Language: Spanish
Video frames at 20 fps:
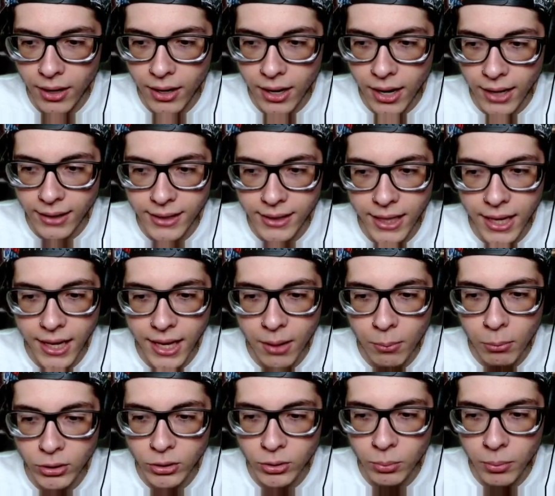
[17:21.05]
Así que llamó
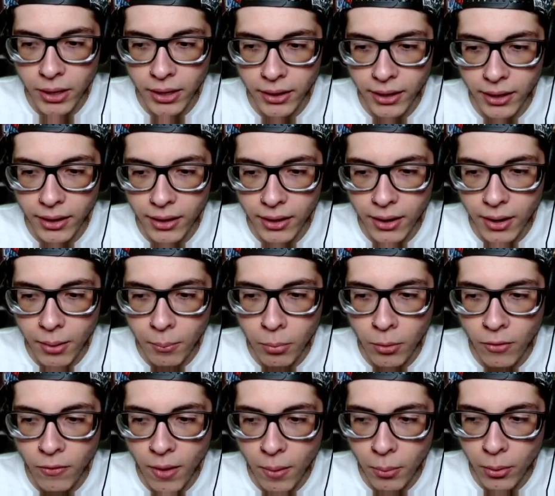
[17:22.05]
a su madre. Por
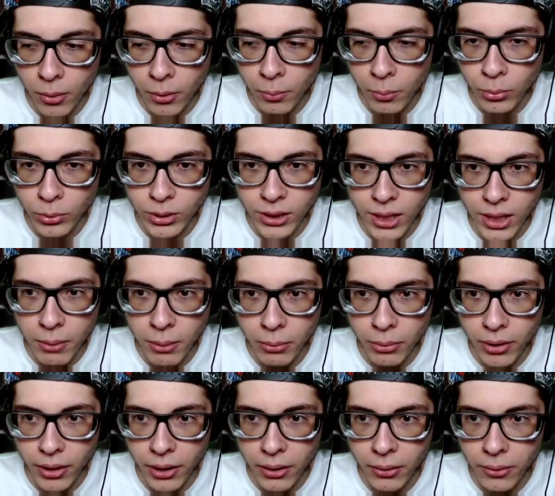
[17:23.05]
favor, busca mi
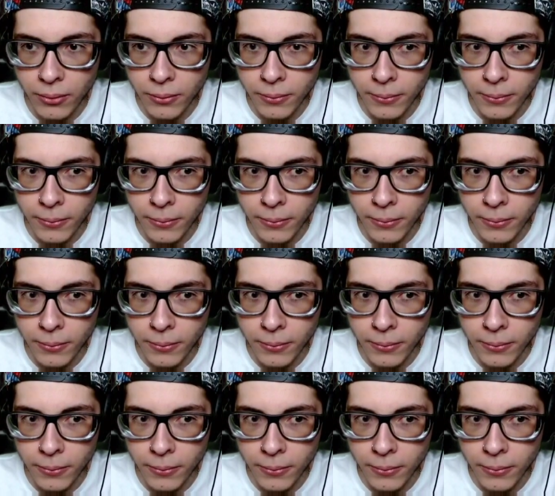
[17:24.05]
borrego.